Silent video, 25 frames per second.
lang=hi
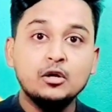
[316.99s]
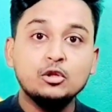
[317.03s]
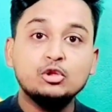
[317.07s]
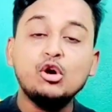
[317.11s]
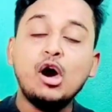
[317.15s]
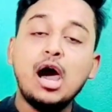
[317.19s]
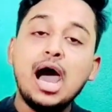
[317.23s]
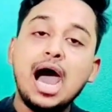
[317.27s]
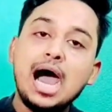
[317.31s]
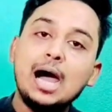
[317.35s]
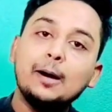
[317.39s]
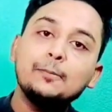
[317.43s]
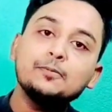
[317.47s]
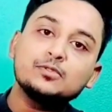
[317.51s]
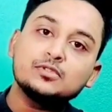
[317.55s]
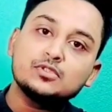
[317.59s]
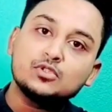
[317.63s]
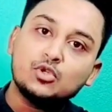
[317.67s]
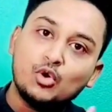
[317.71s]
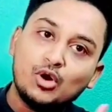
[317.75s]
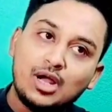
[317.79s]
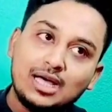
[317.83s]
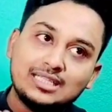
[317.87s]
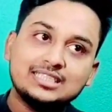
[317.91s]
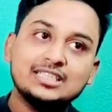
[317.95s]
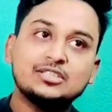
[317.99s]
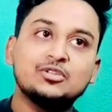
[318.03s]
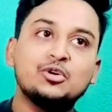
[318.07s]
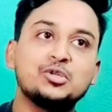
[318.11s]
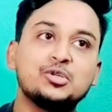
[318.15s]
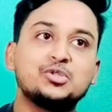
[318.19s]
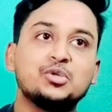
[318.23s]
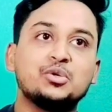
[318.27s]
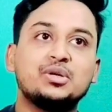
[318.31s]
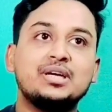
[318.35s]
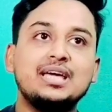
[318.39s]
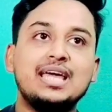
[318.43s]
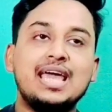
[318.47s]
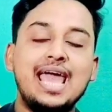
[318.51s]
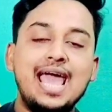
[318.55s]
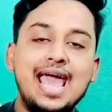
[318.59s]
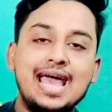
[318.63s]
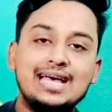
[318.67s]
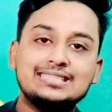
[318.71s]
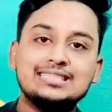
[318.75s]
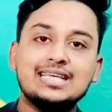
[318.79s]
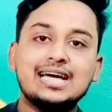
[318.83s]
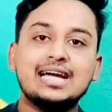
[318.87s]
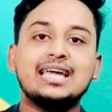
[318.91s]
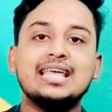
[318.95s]
तो आप थोड़ा सा सोचो कि
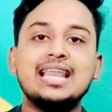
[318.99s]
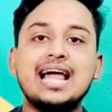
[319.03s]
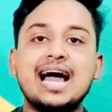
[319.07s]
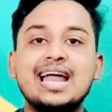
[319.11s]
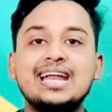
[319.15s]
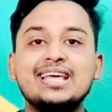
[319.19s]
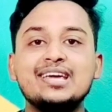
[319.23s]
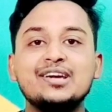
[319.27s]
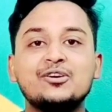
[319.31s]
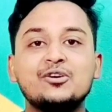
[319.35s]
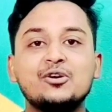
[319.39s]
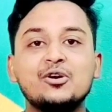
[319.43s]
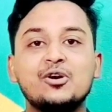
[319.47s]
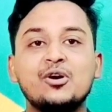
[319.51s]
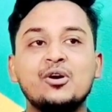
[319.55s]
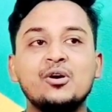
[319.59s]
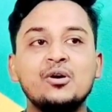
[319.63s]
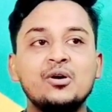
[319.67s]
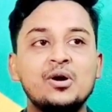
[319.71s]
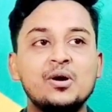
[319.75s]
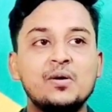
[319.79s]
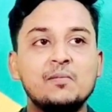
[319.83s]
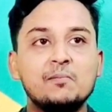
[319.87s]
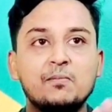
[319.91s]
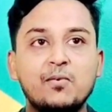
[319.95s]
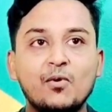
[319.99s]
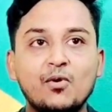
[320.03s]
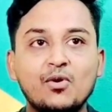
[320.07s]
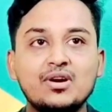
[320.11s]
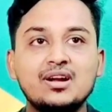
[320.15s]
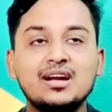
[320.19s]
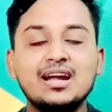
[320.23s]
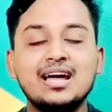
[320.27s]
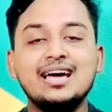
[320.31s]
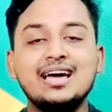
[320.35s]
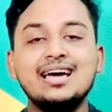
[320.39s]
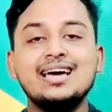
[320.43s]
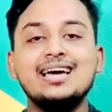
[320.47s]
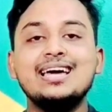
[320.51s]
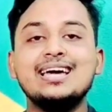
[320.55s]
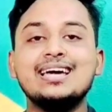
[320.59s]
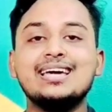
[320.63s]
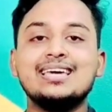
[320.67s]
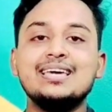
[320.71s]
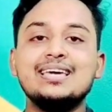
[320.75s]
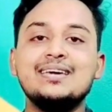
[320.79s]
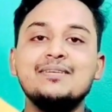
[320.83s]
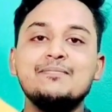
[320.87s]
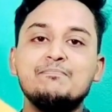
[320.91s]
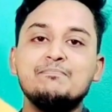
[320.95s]
ऐसा खिलाड़ी को बोल रहे
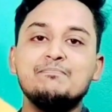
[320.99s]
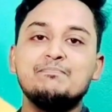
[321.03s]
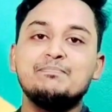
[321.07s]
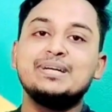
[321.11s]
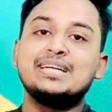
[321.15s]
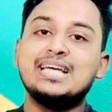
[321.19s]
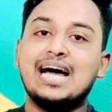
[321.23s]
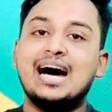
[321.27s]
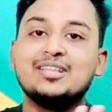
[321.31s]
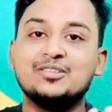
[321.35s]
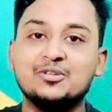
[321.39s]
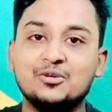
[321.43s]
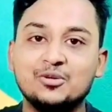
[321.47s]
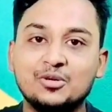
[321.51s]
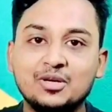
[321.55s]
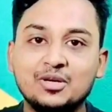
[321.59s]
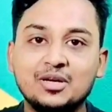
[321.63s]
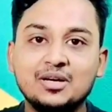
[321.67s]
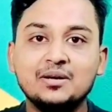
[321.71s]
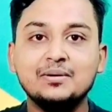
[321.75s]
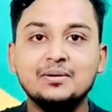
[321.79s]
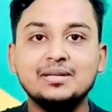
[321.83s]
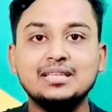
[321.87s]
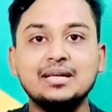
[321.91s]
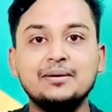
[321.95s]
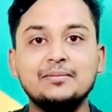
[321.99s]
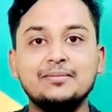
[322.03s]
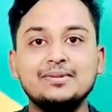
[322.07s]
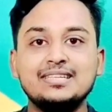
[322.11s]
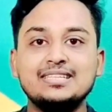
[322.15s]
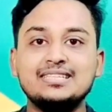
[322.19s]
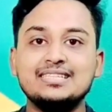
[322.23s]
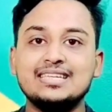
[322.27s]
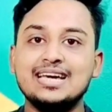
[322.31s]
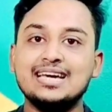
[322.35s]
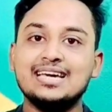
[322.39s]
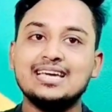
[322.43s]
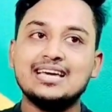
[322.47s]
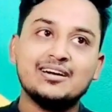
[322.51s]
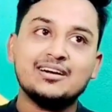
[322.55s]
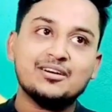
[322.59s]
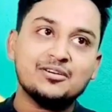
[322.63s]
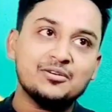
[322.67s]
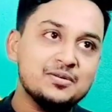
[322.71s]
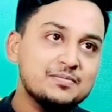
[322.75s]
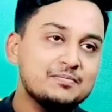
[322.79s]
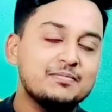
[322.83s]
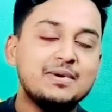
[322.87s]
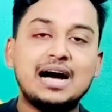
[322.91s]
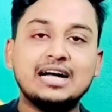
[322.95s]
हैं कि बिठा दो मतलब ये क्या
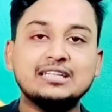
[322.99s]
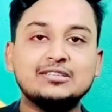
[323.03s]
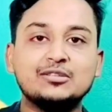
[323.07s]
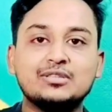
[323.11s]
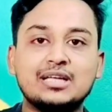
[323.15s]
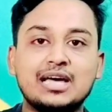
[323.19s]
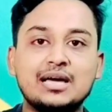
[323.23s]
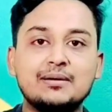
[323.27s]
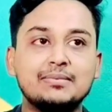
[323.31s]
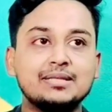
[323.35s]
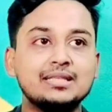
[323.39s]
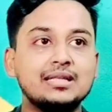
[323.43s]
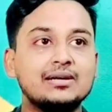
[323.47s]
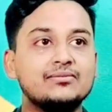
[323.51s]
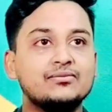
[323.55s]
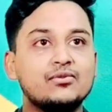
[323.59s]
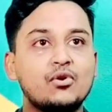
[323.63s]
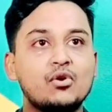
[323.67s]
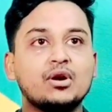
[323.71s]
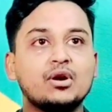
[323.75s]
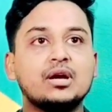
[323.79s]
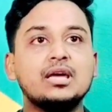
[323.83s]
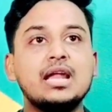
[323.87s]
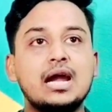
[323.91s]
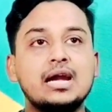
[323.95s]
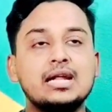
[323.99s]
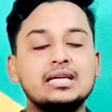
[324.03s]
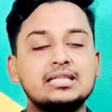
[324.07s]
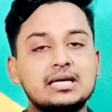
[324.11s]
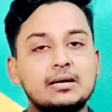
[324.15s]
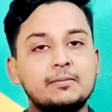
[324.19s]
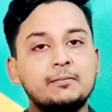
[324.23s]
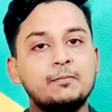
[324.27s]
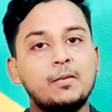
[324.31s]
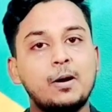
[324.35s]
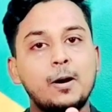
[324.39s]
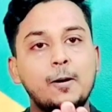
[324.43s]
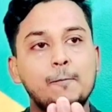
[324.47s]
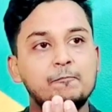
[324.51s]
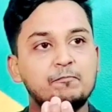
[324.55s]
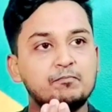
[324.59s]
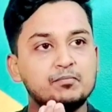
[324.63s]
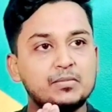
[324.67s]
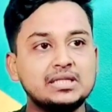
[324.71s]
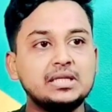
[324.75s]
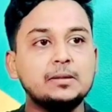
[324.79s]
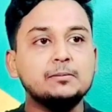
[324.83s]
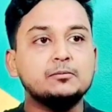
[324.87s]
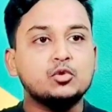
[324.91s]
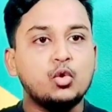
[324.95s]
कोई बात होता है मतलब वो खिलाड़ी जब
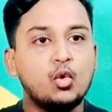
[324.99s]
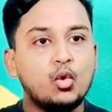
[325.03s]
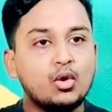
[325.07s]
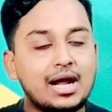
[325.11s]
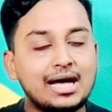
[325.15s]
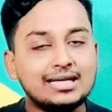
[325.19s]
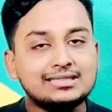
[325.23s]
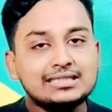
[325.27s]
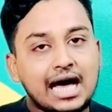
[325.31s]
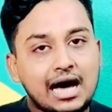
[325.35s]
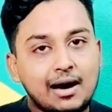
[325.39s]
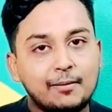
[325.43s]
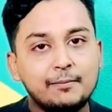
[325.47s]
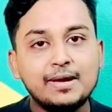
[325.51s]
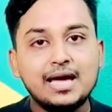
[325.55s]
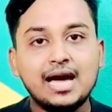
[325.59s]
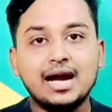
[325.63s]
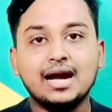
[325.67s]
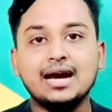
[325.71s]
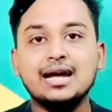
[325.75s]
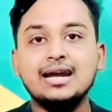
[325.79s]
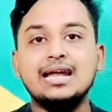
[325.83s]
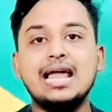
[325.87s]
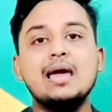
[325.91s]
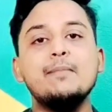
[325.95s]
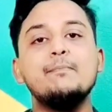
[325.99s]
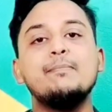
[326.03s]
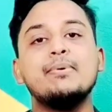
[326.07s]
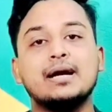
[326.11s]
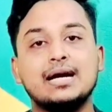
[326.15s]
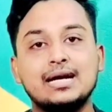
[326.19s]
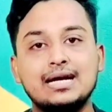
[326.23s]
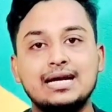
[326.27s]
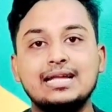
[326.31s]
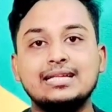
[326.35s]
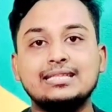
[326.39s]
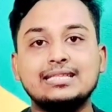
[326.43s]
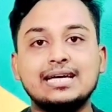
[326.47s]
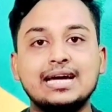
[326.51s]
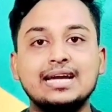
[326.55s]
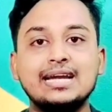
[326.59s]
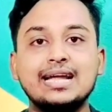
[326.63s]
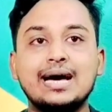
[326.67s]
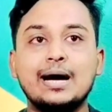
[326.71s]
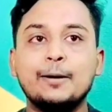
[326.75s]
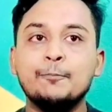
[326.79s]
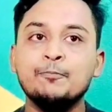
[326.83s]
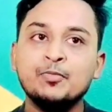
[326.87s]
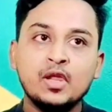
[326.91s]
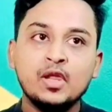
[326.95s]
मतलब थोड़ा सा भी अगर लय पकड़ लेता है
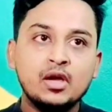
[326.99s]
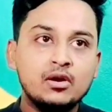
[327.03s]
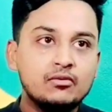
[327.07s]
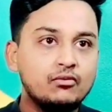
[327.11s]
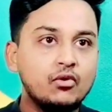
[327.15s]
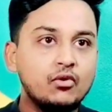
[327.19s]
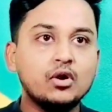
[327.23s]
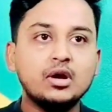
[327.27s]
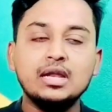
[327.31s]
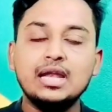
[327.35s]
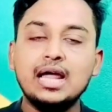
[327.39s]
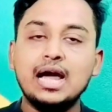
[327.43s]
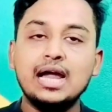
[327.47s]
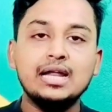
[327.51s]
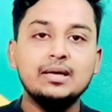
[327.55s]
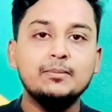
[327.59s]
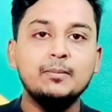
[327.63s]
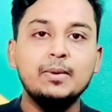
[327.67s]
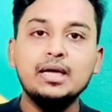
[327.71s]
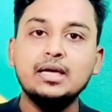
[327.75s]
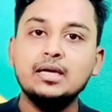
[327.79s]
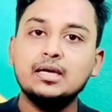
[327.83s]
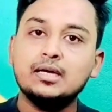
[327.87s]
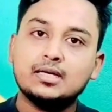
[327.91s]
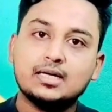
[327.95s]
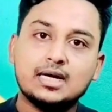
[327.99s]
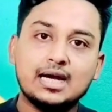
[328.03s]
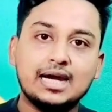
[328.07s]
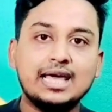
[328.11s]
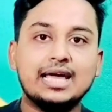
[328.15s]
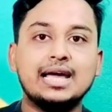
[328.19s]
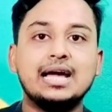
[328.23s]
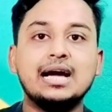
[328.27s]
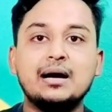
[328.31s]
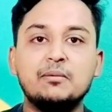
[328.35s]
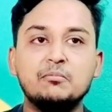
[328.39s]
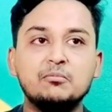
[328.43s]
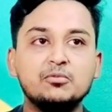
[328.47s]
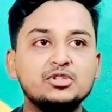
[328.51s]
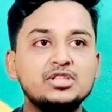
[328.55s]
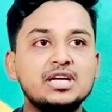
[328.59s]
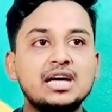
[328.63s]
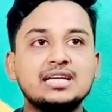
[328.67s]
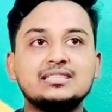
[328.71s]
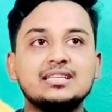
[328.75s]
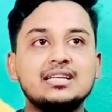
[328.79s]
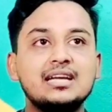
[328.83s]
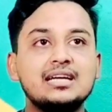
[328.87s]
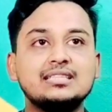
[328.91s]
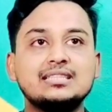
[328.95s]
ना वो खिलाड़ी भाई करेगा मुझे
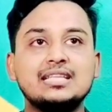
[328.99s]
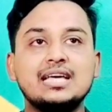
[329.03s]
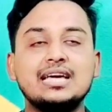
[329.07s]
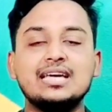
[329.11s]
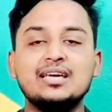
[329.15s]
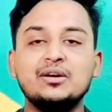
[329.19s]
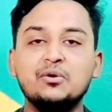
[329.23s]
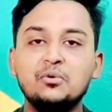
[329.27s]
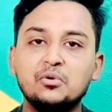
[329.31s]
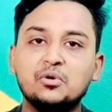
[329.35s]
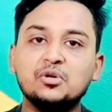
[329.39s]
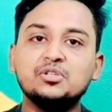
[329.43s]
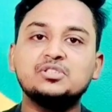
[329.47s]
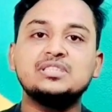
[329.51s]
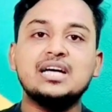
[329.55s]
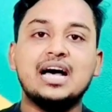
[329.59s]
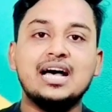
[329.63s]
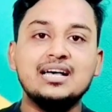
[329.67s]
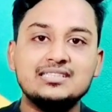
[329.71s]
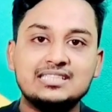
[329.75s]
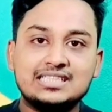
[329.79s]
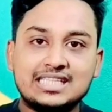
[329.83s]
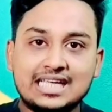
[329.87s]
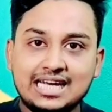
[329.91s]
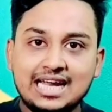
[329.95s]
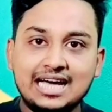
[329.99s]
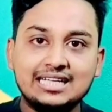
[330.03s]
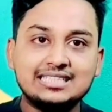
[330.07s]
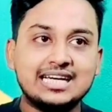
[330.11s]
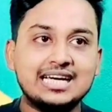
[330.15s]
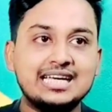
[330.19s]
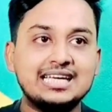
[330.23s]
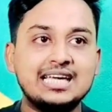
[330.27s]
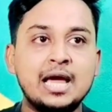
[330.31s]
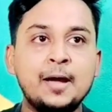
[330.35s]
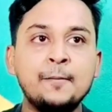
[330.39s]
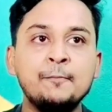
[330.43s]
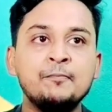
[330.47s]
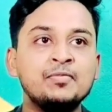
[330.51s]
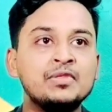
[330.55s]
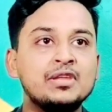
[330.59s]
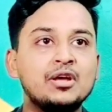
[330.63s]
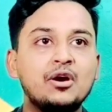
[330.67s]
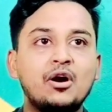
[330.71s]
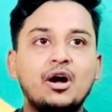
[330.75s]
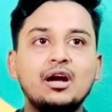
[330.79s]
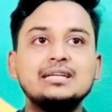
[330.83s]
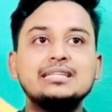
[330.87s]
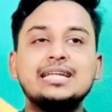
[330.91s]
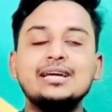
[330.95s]
ऐसा लगता है कि उनको चांस देना चाहिए
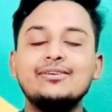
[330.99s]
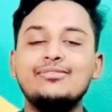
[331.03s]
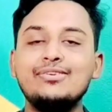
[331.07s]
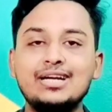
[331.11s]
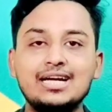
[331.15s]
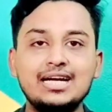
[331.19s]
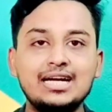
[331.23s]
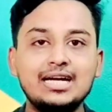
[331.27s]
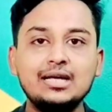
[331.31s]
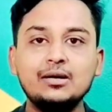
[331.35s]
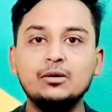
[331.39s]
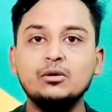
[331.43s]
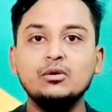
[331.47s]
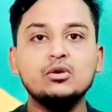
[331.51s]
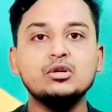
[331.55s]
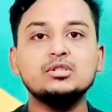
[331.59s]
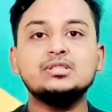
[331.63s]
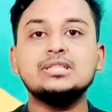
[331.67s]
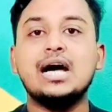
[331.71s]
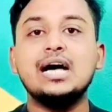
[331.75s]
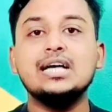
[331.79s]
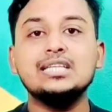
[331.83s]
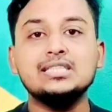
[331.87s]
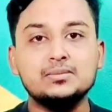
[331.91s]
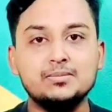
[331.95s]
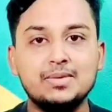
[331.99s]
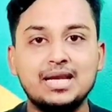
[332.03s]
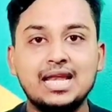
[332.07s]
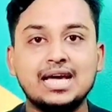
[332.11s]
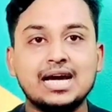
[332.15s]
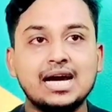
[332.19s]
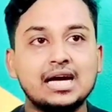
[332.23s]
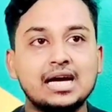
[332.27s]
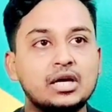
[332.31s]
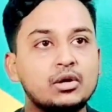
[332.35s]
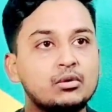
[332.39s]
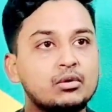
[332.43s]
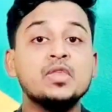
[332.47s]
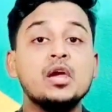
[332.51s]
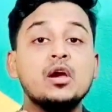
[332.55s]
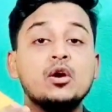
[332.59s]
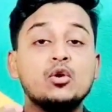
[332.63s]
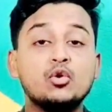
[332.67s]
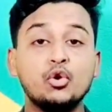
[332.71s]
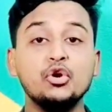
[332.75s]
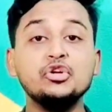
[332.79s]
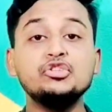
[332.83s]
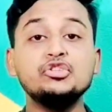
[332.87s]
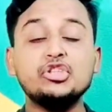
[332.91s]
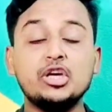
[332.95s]
और डेफिनेटली उनको चांस मिलेगा क्योंकि
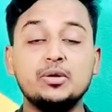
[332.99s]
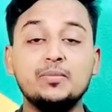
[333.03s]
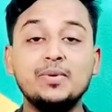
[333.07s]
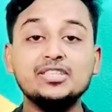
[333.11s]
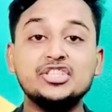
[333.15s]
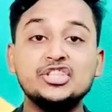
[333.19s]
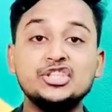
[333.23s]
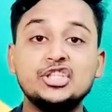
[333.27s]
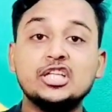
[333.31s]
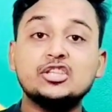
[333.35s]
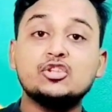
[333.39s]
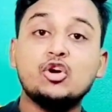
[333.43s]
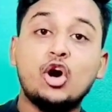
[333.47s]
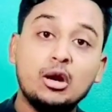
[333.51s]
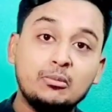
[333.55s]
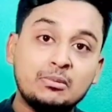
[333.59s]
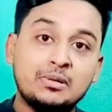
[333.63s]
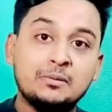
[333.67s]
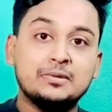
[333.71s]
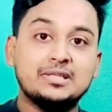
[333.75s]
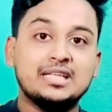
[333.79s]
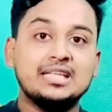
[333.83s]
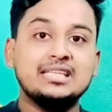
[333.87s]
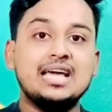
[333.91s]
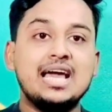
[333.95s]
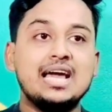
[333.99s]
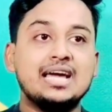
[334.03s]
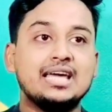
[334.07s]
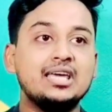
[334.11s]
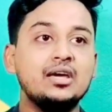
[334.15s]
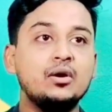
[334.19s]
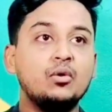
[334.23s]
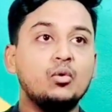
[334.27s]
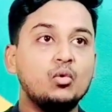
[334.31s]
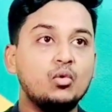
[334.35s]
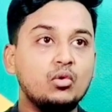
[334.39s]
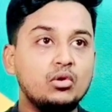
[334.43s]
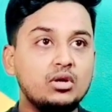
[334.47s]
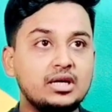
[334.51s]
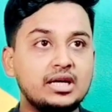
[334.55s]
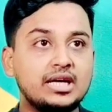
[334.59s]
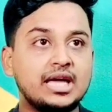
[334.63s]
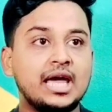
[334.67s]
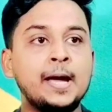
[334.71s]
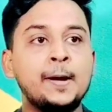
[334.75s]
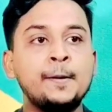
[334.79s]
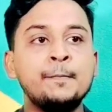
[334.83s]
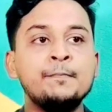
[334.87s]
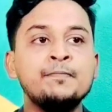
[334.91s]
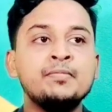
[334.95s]
रोहित शर्मा सीधे तौर पर बता दिया है कि
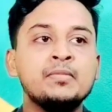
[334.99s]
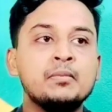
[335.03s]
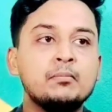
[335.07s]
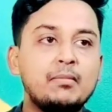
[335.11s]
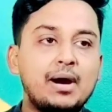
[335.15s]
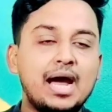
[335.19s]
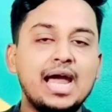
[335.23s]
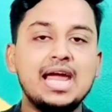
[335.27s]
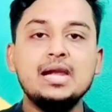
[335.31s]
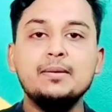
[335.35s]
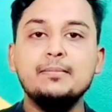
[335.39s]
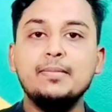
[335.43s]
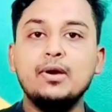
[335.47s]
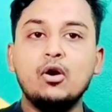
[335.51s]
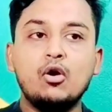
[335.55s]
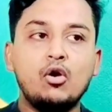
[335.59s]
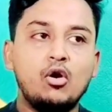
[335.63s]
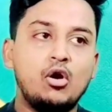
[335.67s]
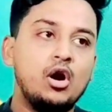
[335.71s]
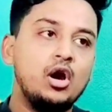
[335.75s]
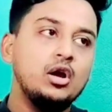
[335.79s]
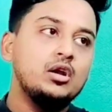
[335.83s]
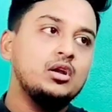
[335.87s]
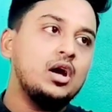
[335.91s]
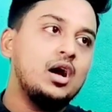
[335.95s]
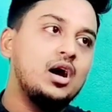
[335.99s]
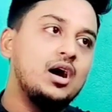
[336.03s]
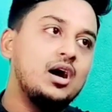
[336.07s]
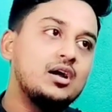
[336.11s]
उनके माइंड में और